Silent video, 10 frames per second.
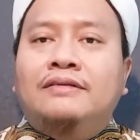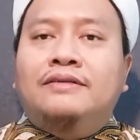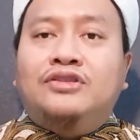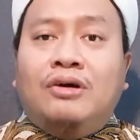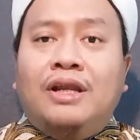
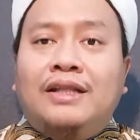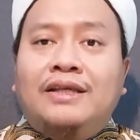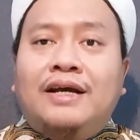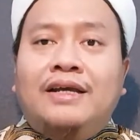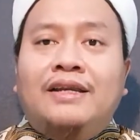salat
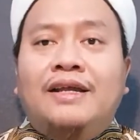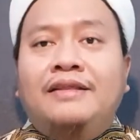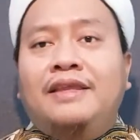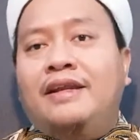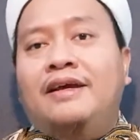yang
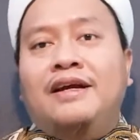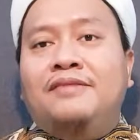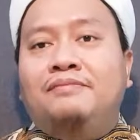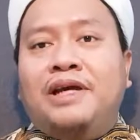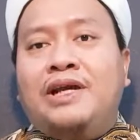identik
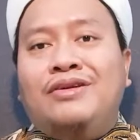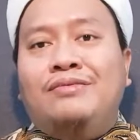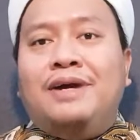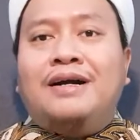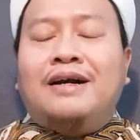dengan periode
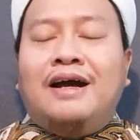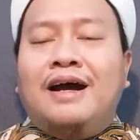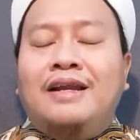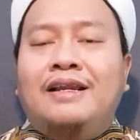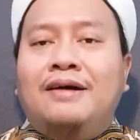Makkah
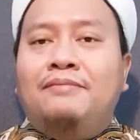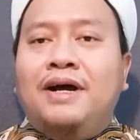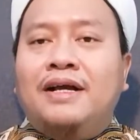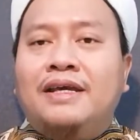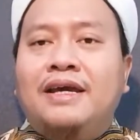adalah
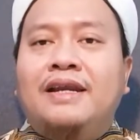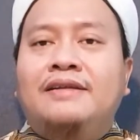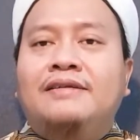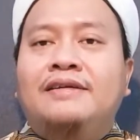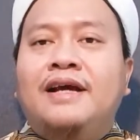
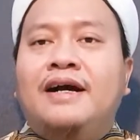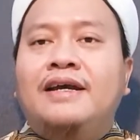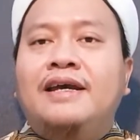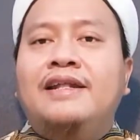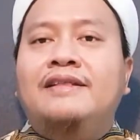bagian yang
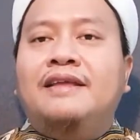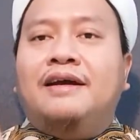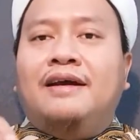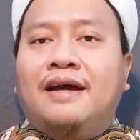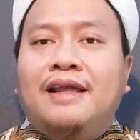
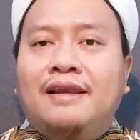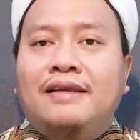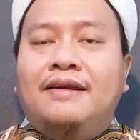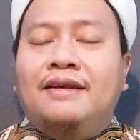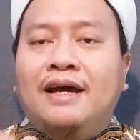integral
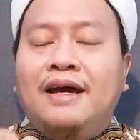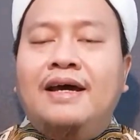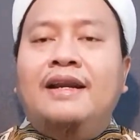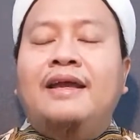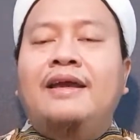
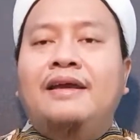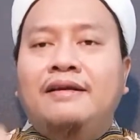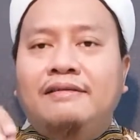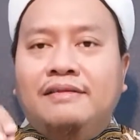dari